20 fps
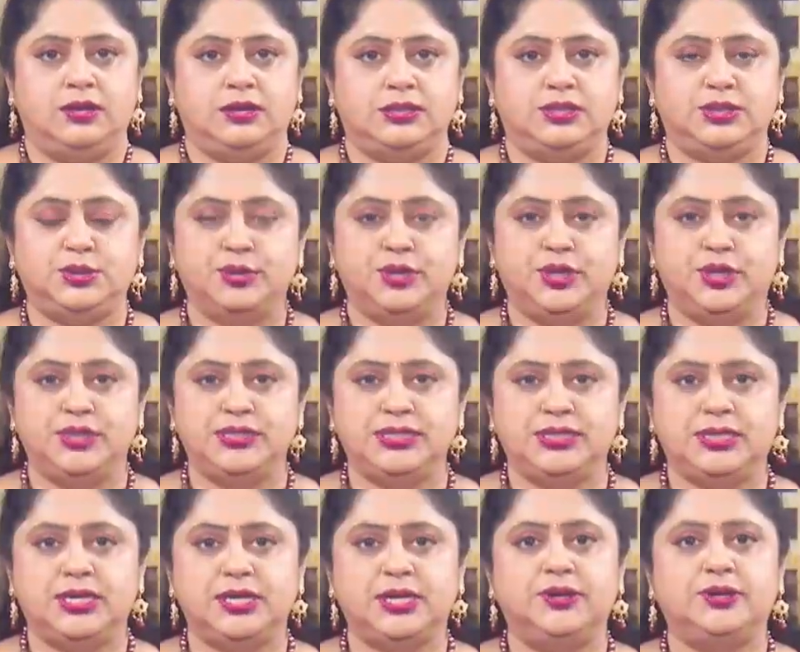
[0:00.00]
స్టూడియోలో
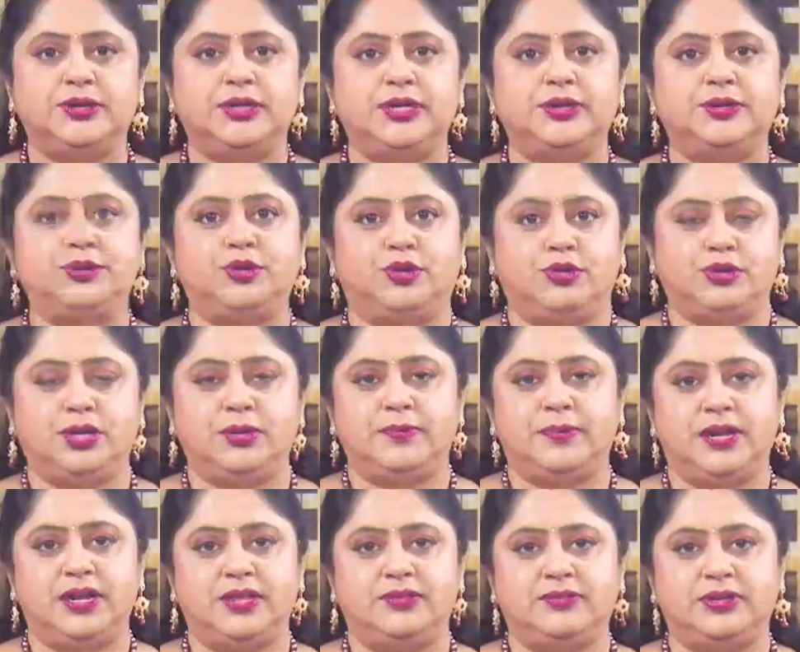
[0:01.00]
సిద్ధంగా ఉన్నారు డాక్టర్
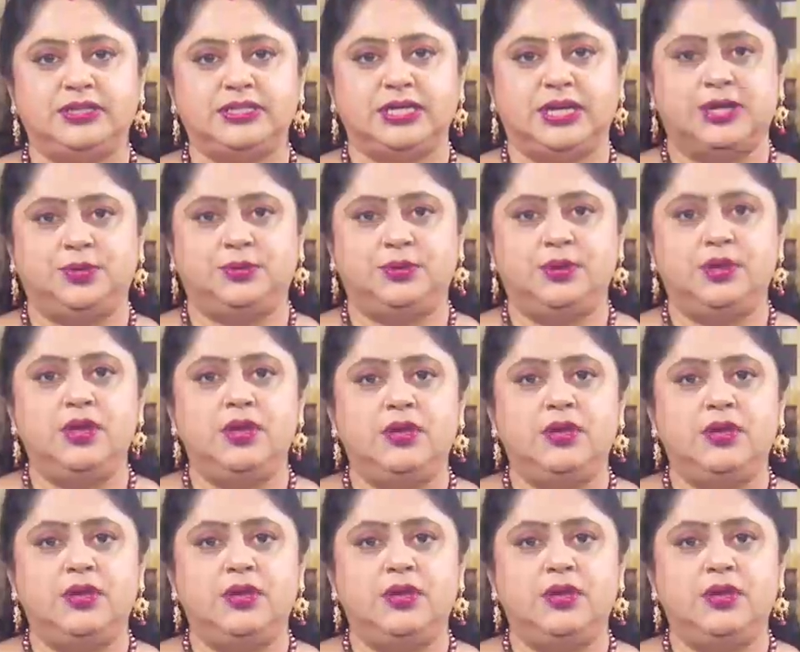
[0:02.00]
భరద్వాజ్ గారు